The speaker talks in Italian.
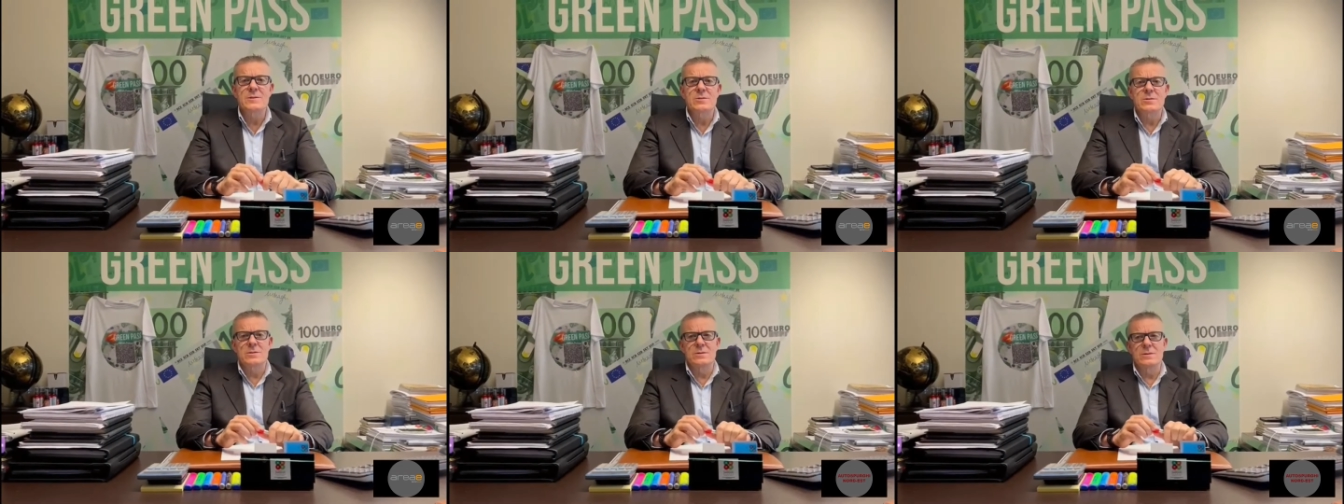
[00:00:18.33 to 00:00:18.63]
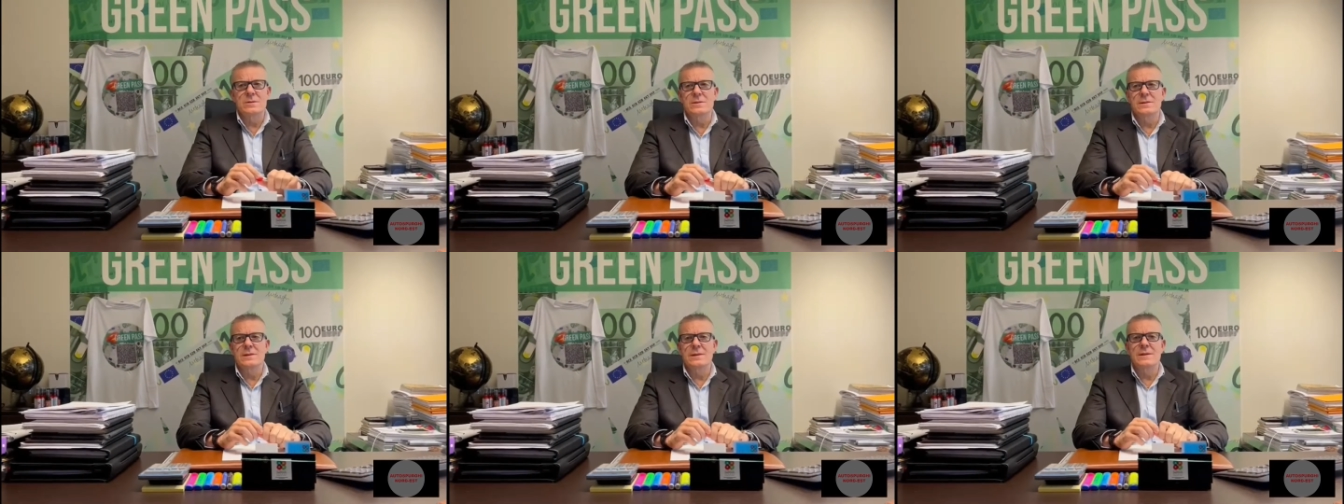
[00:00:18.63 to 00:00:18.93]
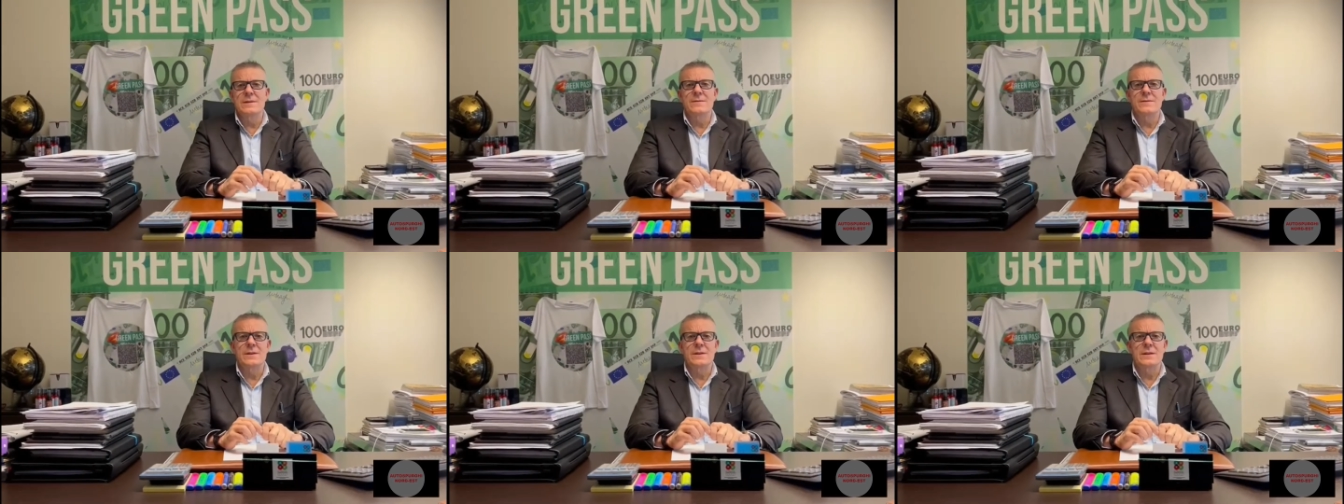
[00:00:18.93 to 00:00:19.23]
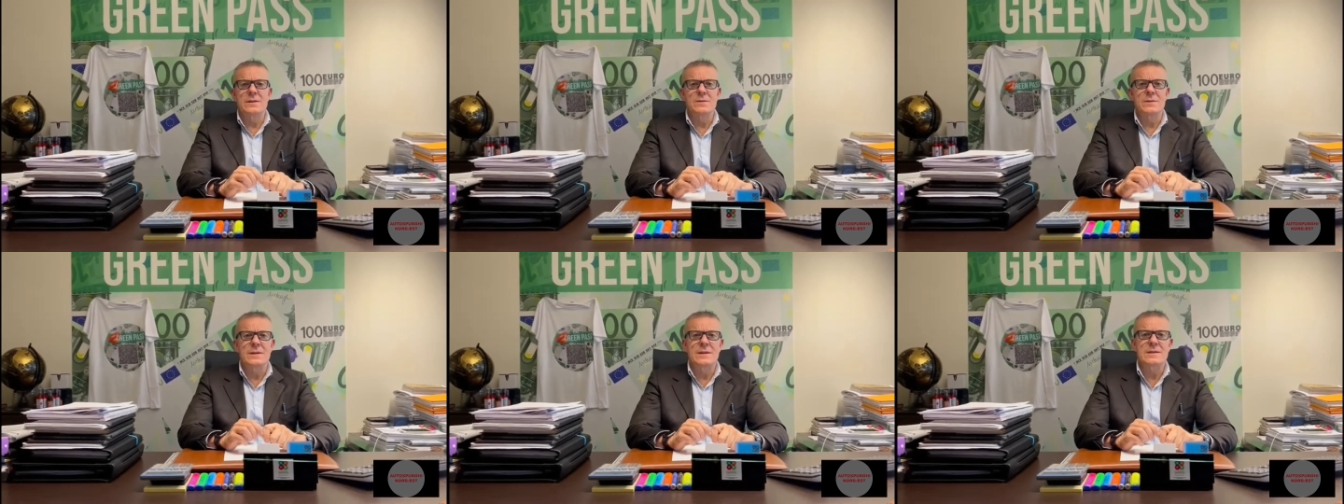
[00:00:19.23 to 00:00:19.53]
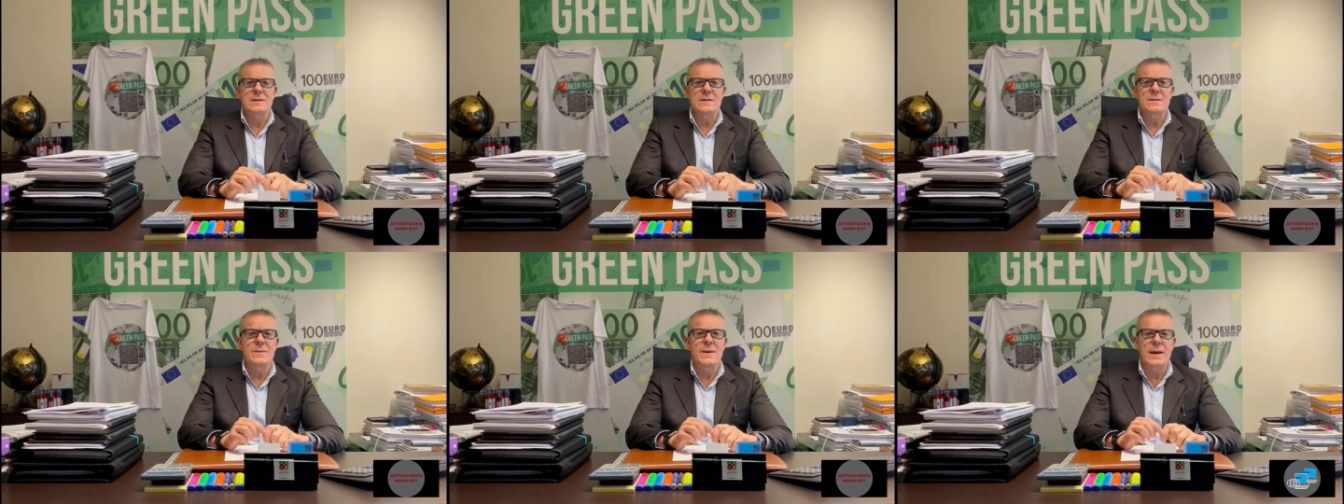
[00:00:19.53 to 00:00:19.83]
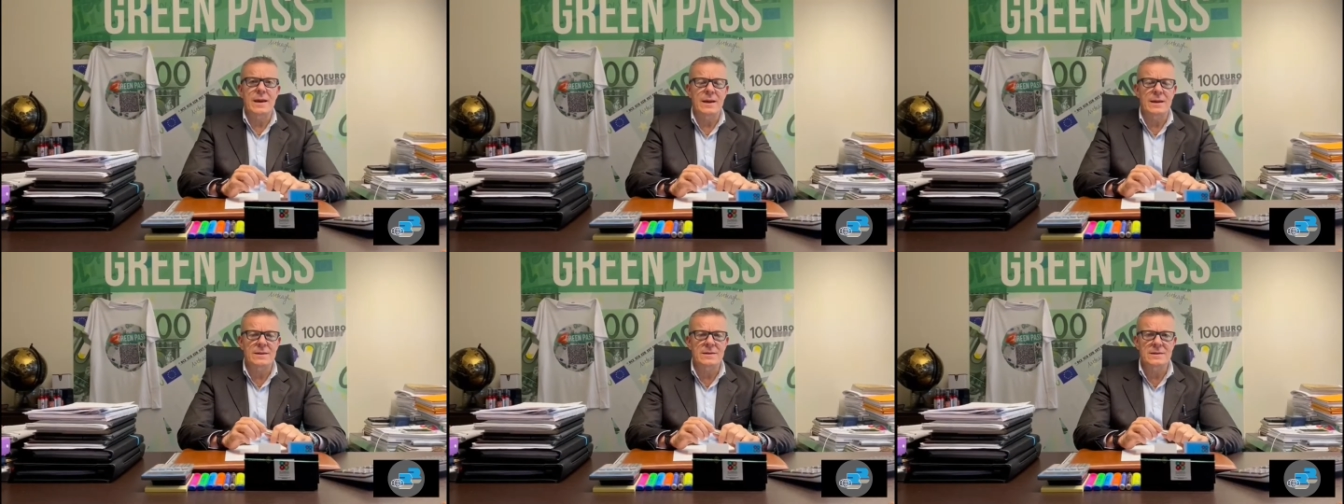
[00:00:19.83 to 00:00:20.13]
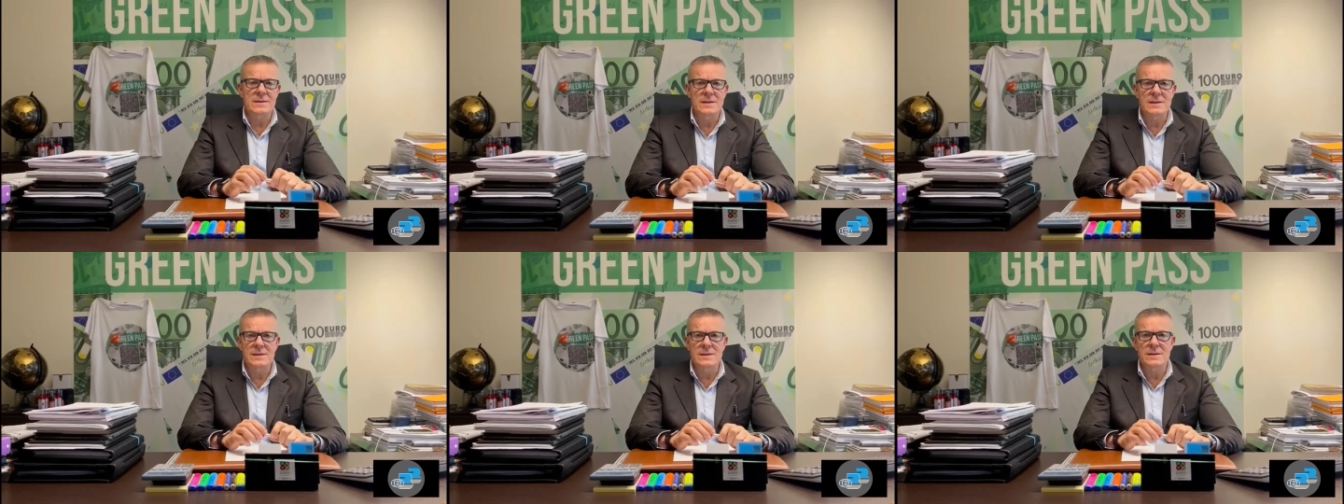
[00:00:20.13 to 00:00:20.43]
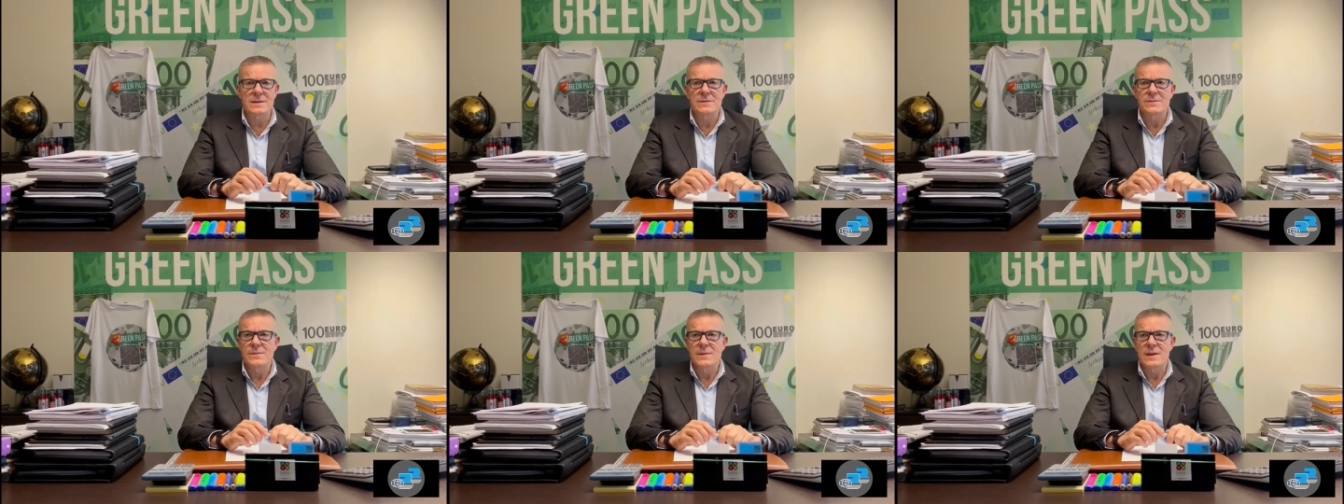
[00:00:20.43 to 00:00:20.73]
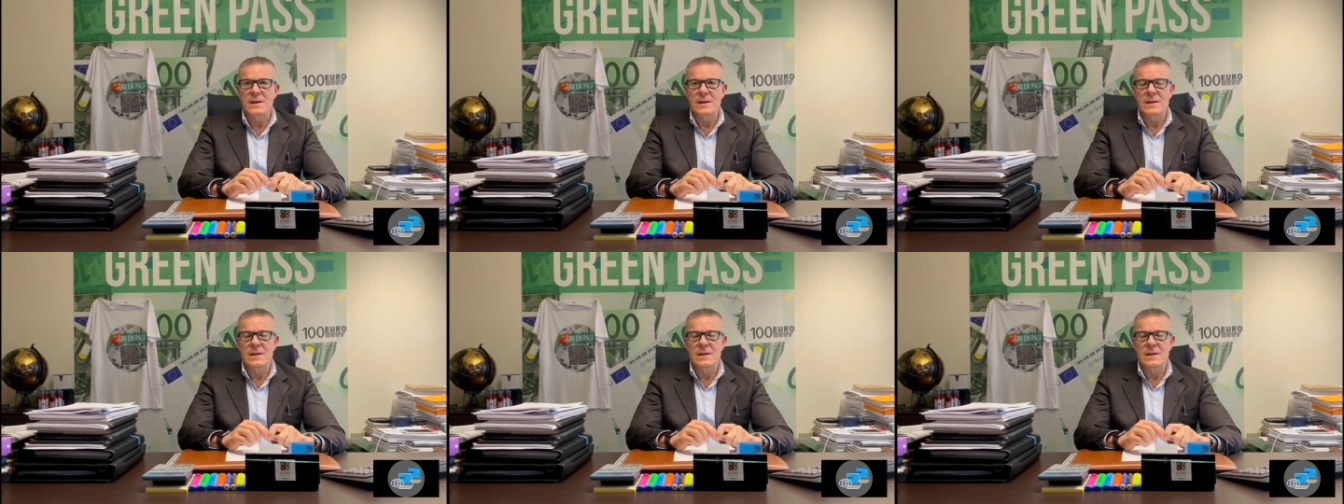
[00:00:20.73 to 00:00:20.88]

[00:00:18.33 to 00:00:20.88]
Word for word: giorno del Veronese Magazine.